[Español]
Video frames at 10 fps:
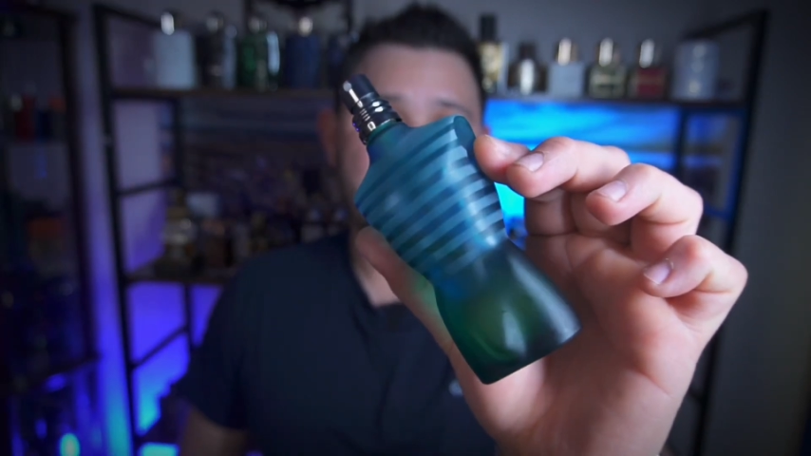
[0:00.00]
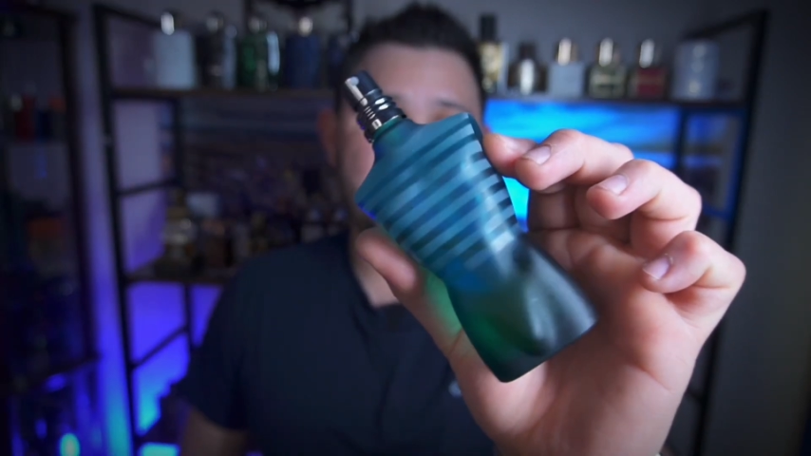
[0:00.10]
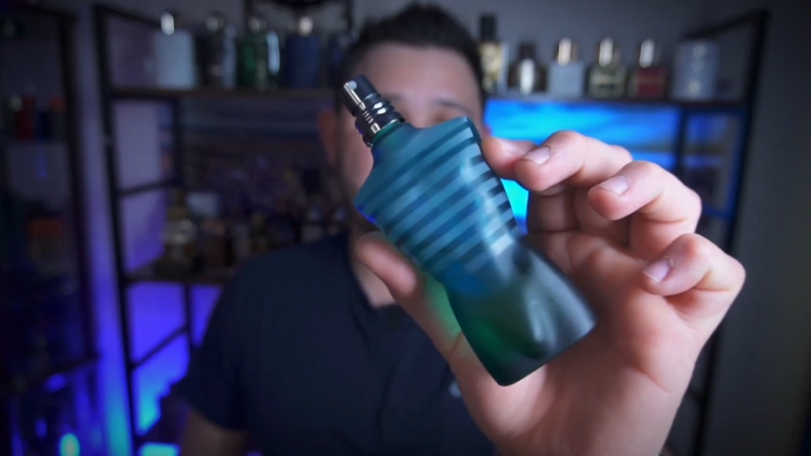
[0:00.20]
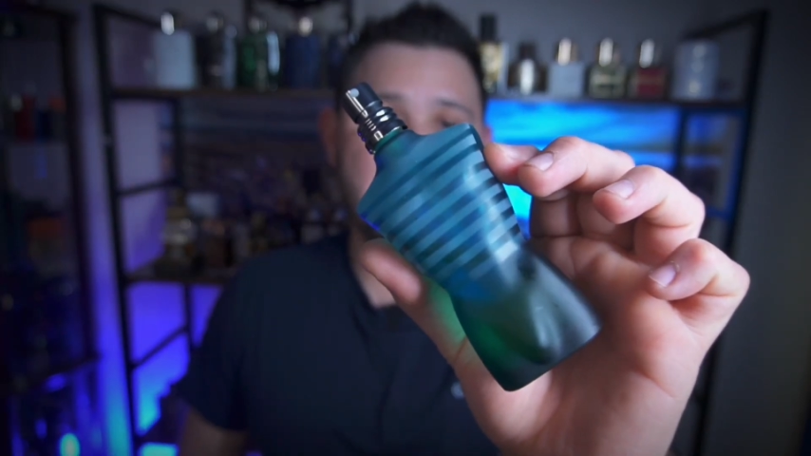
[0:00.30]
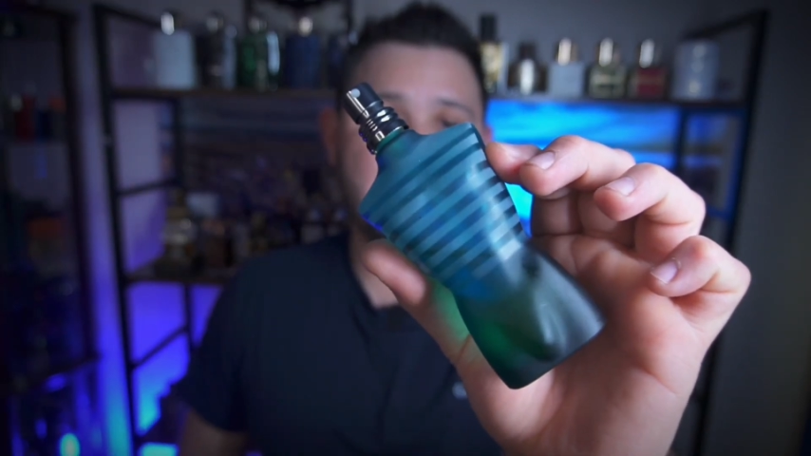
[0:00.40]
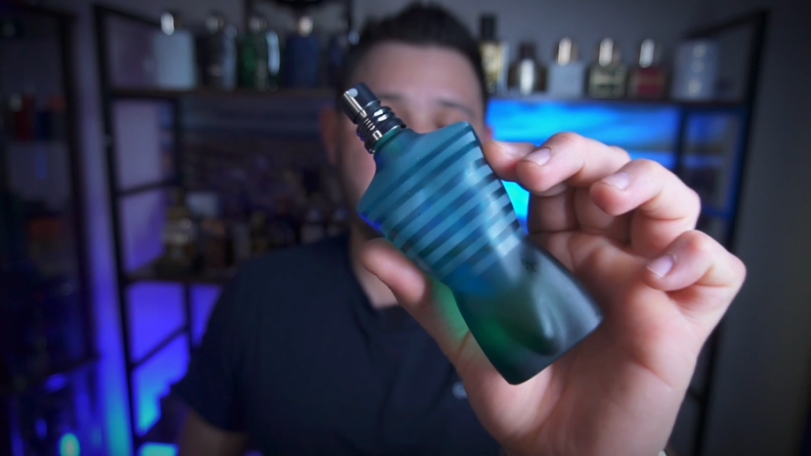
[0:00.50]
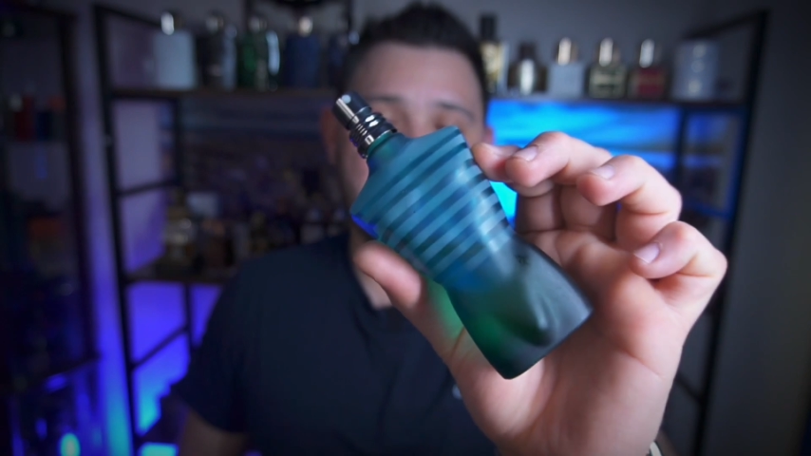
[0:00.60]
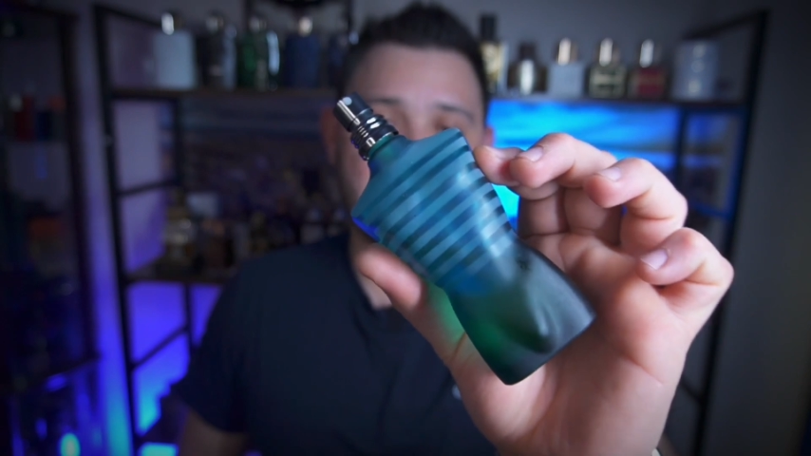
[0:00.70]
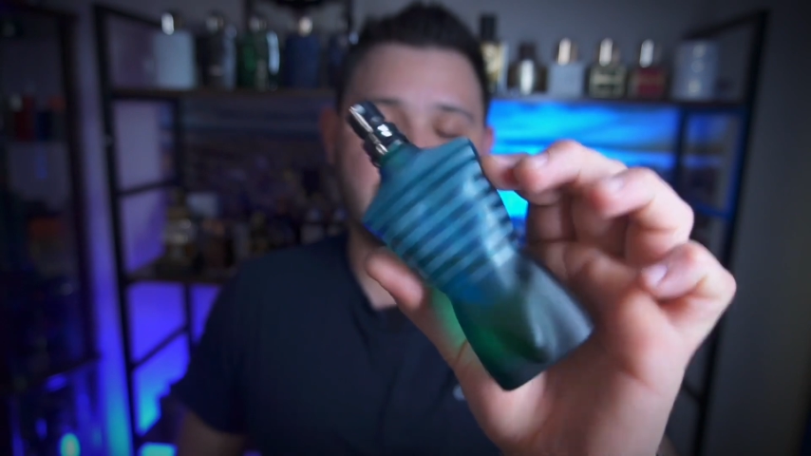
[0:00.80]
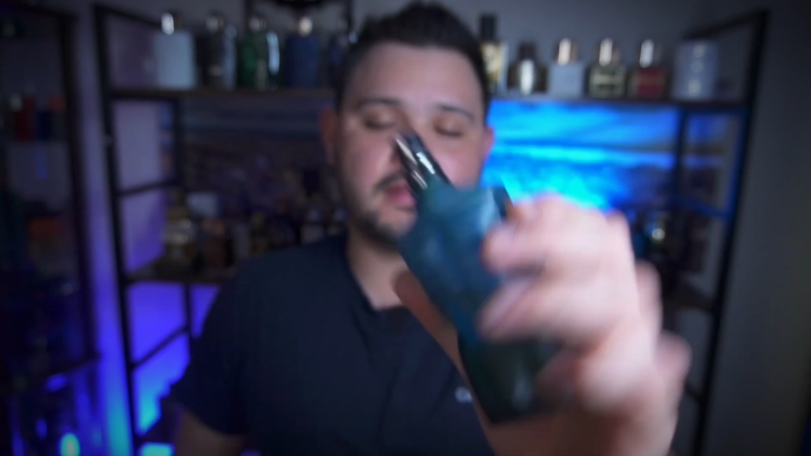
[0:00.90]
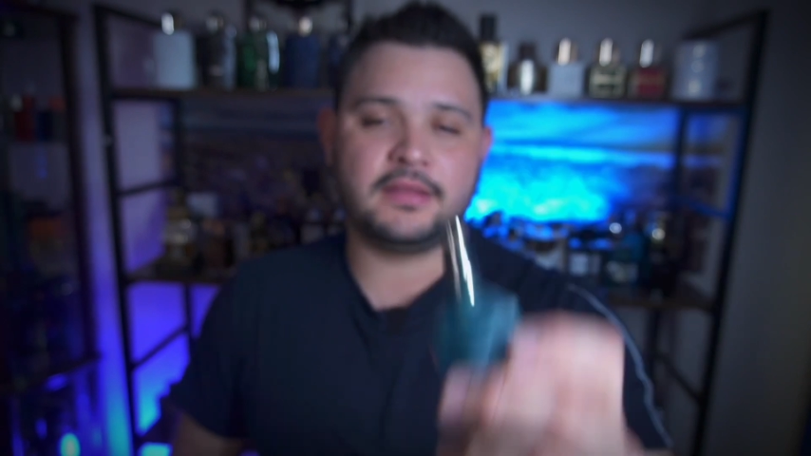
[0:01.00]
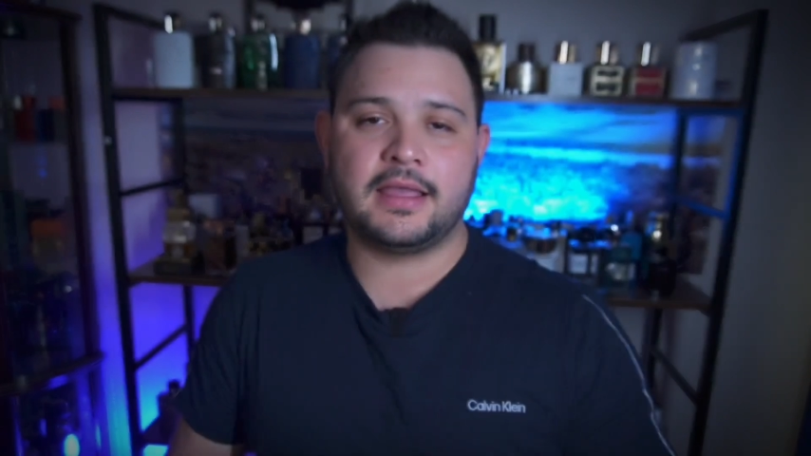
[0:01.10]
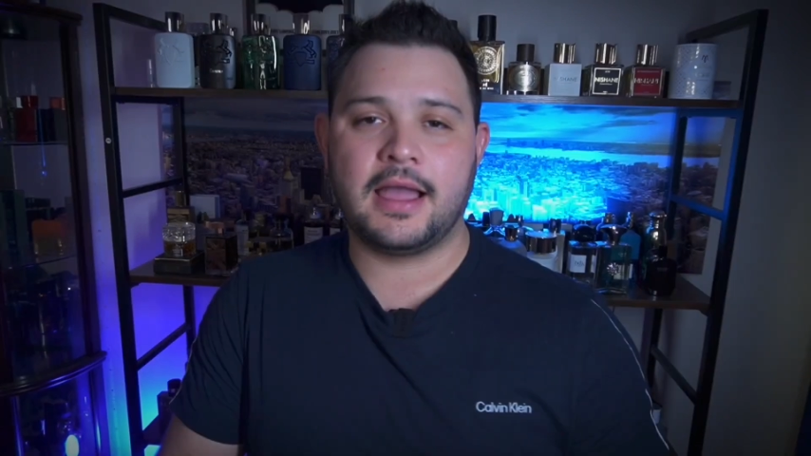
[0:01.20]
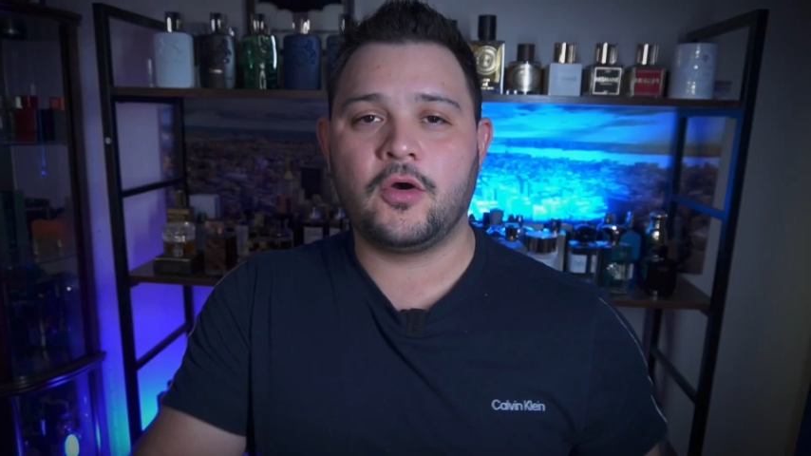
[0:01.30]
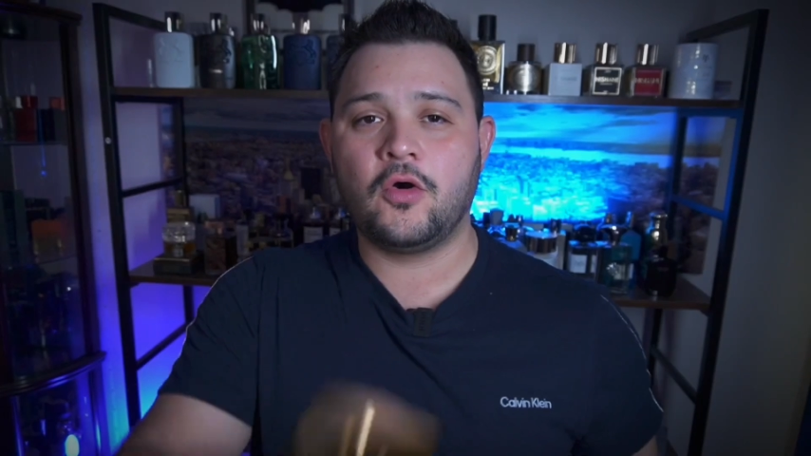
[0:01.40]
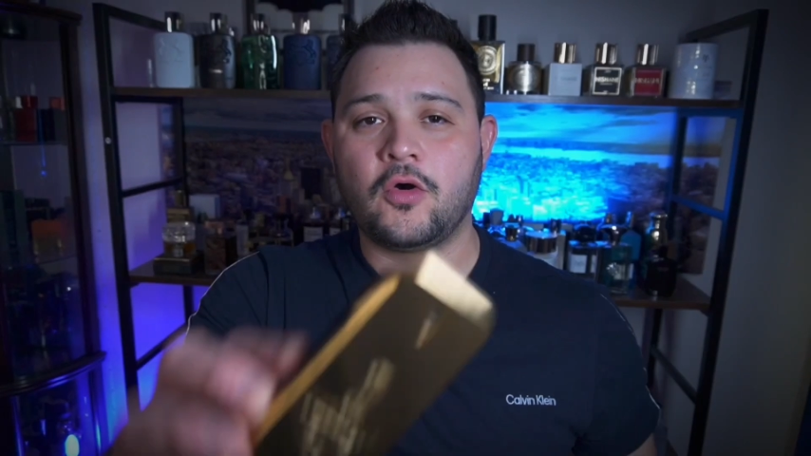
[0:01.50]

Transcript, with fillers: Le Mal, la clásica,